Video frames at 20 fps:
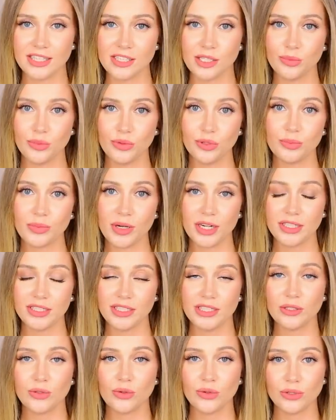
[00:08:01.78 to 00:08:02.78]
также будет
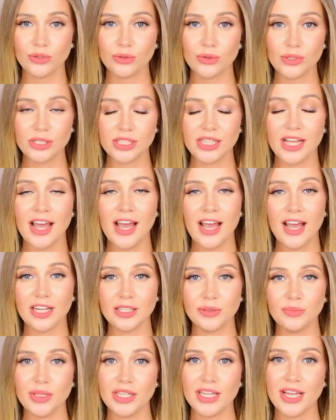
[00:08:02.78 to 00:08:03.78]
проходить конкурс
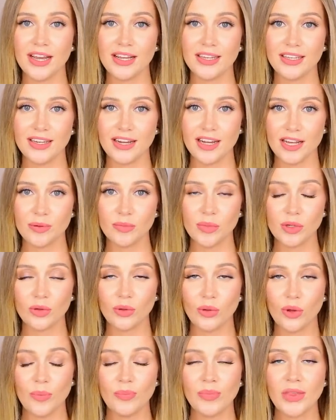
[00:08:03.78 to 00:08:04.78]
от меня и АМ
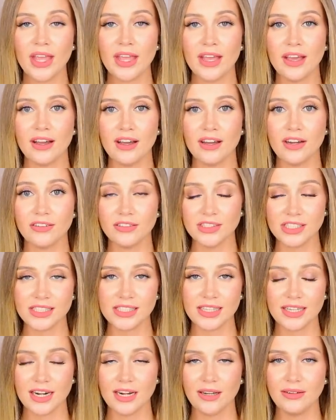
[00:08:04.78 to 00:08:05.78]
в
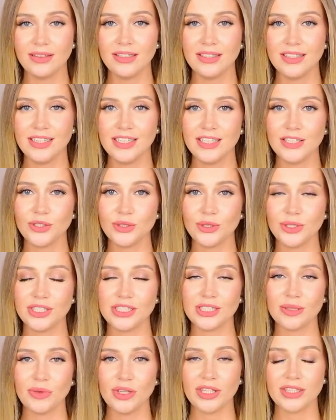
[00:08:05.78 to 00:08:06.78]
инстаграм Чуть
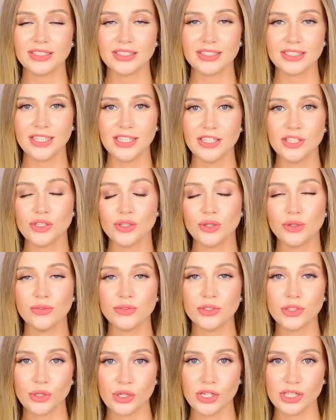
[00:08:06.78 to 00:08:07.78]
не забыла сказать, что
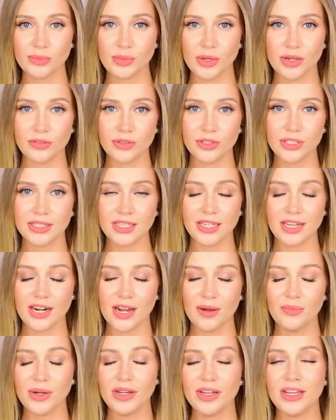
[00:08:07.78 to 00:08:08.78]
в сторис моего
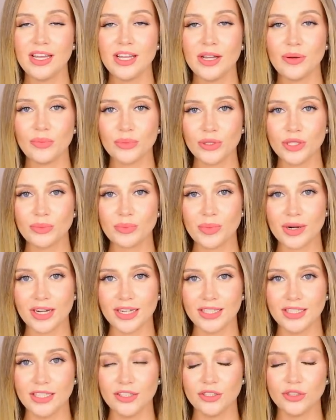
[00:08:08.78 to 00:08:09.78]
инстаграма будет
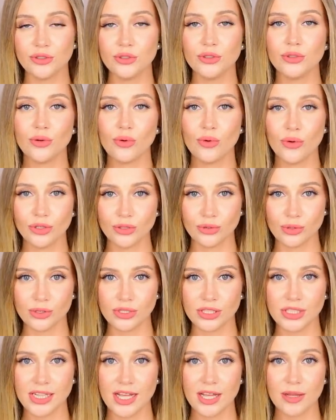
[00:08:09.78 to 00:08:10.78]
проходить еще и
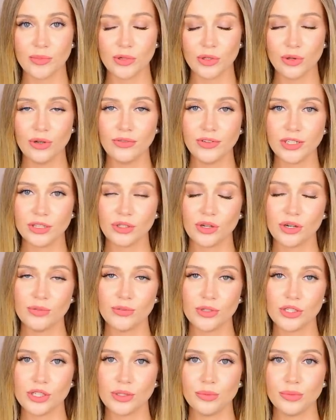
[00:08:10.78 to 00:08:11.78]
конкурс Сайм Кло, в котором
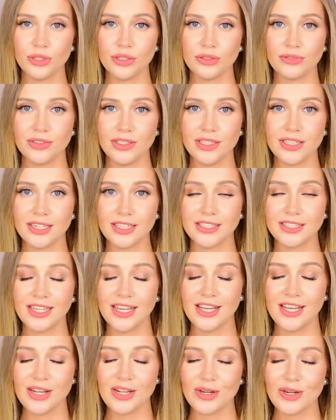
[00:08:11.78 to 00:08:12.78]
можно будет выиграть
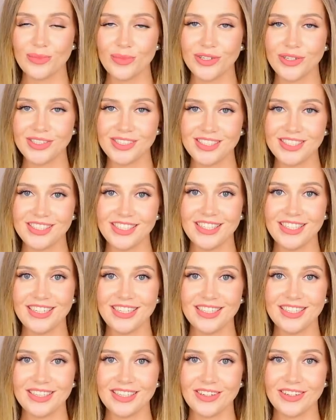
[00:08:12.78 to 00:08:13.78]
любое
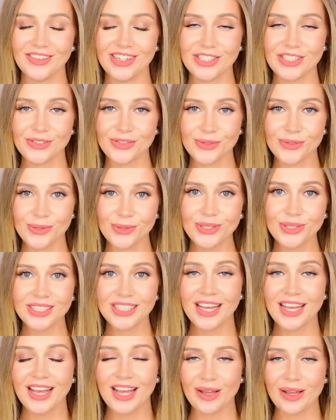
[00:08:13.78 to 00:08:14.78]
изделие на ваш вкус.
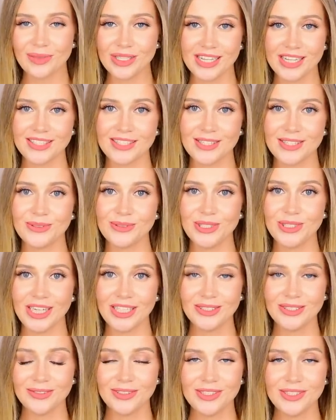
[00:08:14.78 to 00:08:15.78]
Обязательно
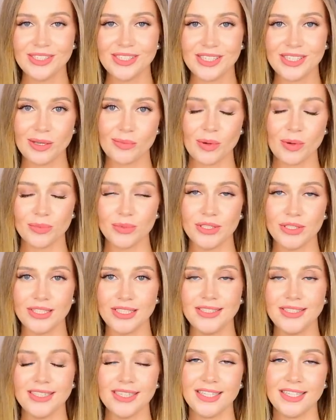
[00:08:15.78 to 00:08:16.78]
участвуйте, не
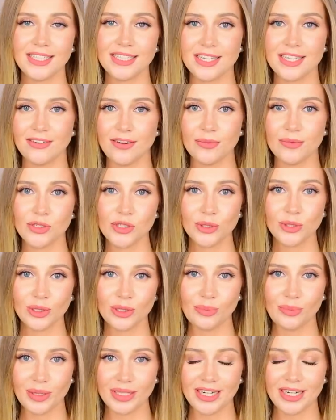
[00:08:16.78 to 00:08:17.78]
пропустите, а если вам
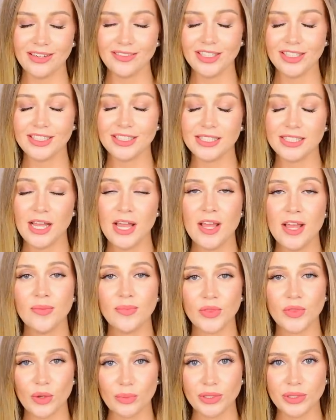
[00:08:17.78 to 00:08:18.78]
что-то понравилось,
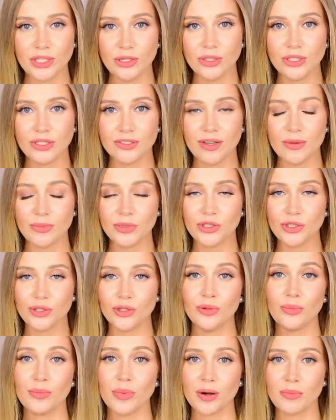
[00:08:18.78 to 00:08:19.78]
то поделюсь с вами
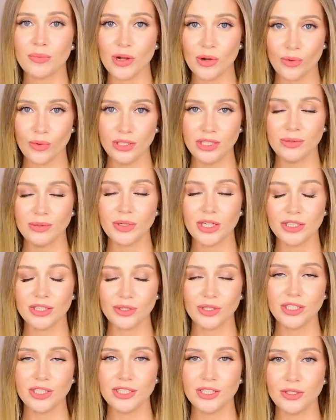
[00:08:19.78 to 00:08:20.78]
еще и промокодом,
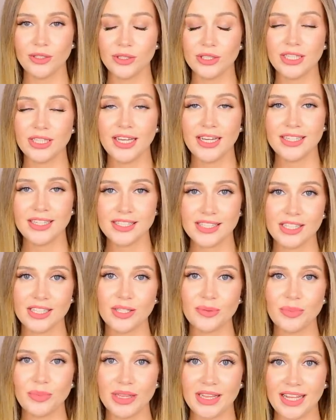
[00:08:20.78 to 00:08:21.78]
который дает
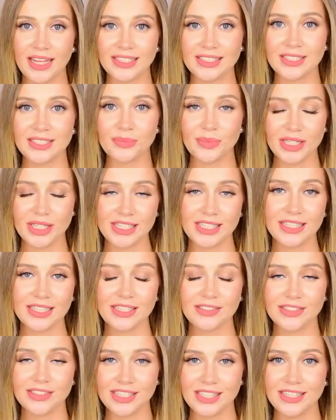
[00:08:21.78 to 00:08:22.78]
целых
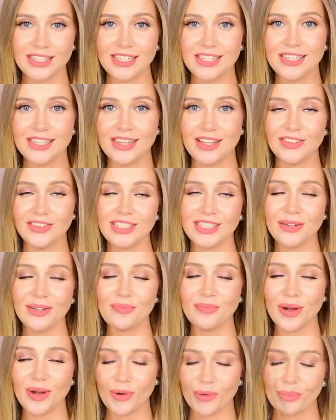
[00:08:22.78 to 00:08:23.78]
15% скидки на все
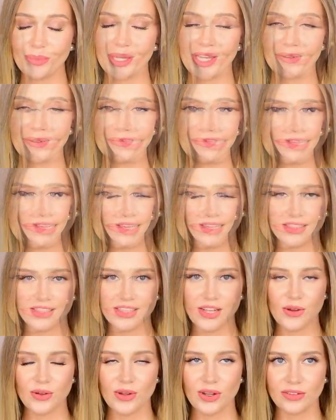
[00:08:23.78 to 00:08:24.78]
покупки. Я не
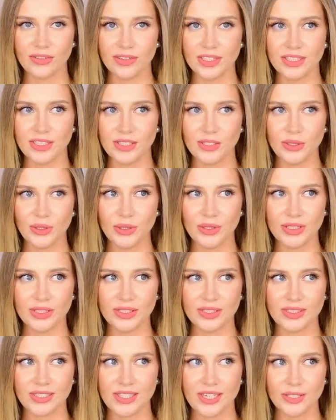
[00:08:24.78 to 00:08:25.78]
знаю, как вы
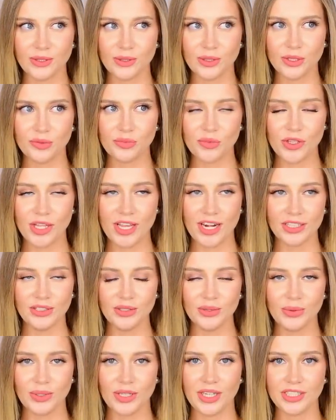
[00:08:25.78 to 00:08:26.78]
отнесетесь к следующему
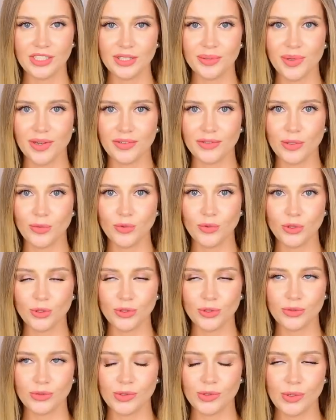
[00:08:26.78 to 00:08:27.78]
наряду, но я себя в нем
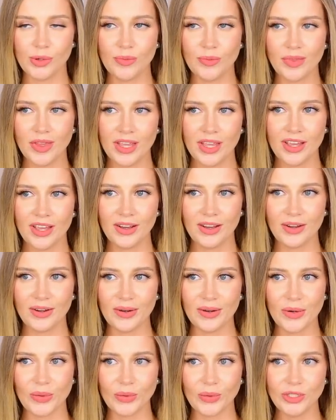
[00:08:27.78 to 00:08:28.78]
чувствую
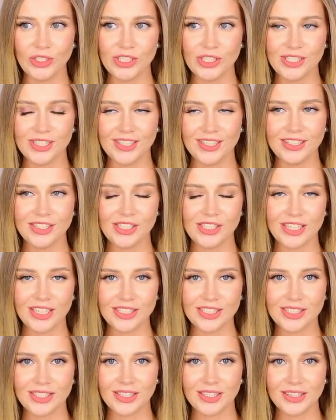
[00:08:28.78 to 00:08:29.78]
Э, очень
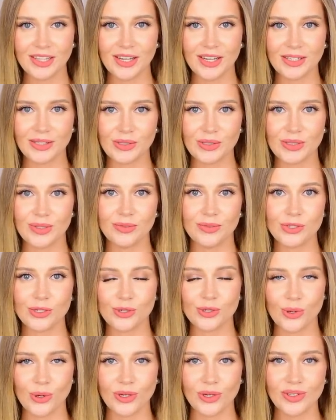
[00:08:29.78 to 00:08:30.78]
интересно, так
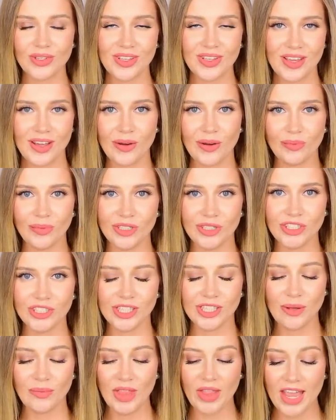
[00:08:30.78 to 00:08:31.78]
свежо,
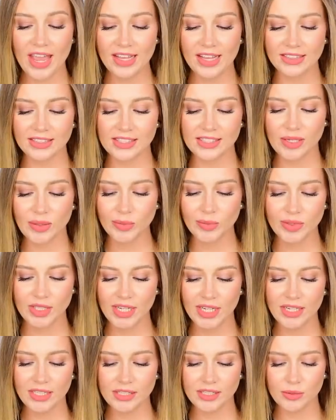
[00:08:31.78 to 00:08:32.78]
необычно. На самом
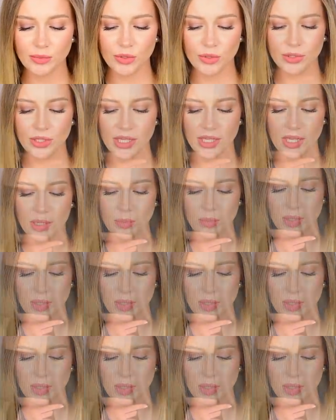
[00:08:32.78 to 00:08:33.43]
деле эти брюки я